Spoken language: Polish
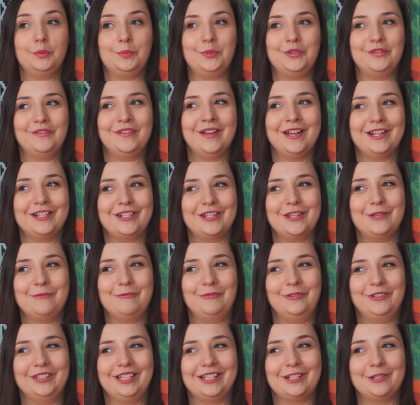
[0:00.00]
to przeważnie
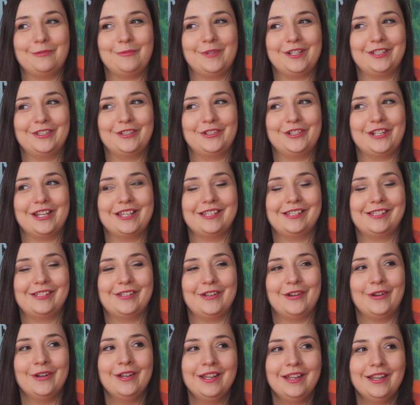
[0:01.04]
było tak, że bardzo
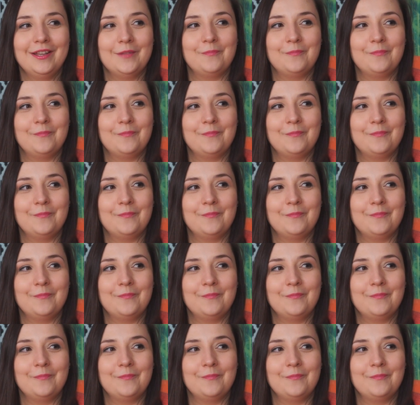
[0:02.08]
często